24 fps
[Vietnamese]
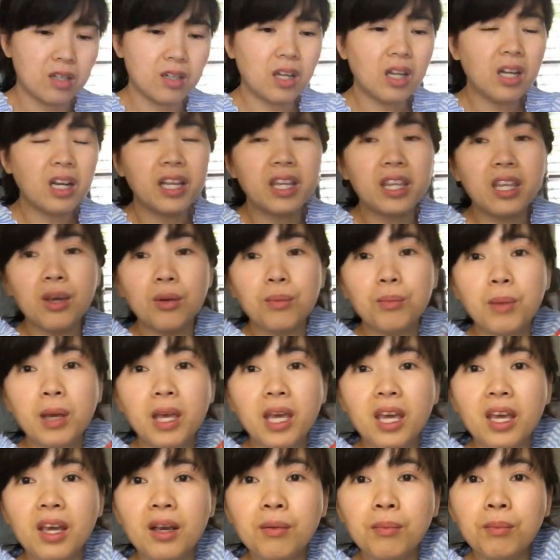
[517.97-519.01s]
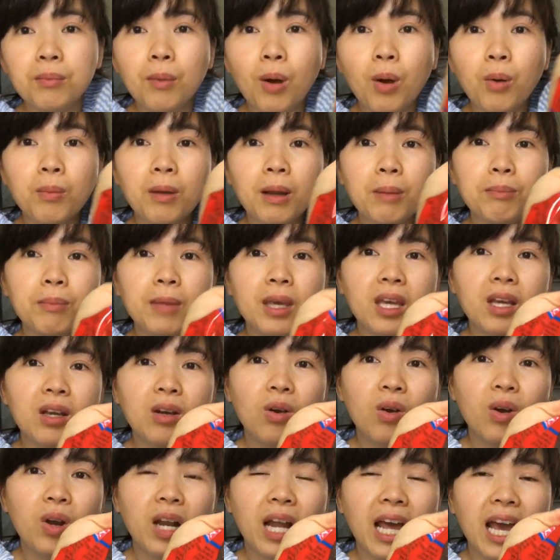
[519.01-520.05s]
Rất là nhiều miếng, 4 năm miếng
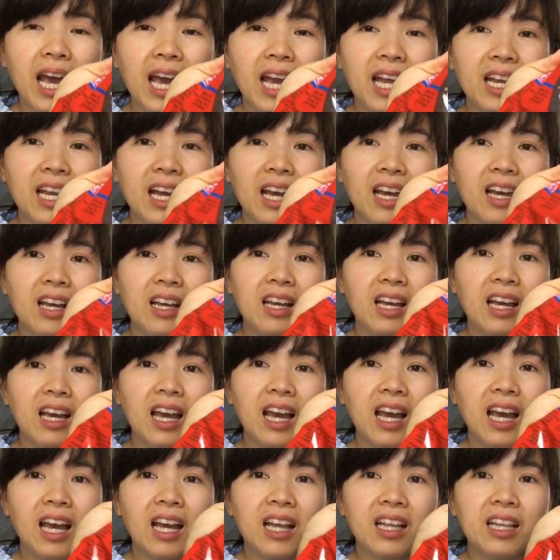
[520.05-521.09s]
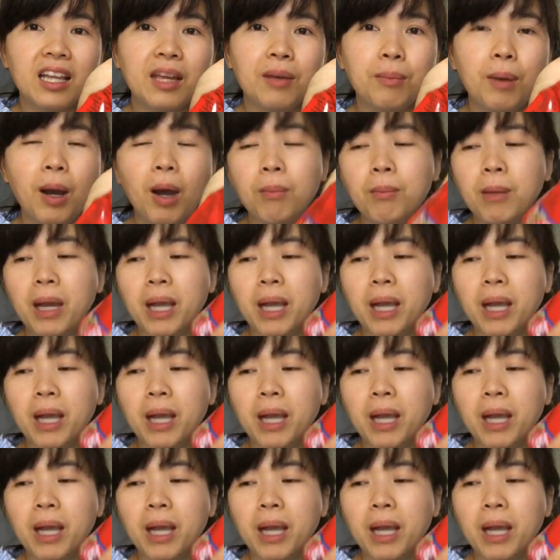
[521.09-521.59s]
Honai nè Ăn thì bỏ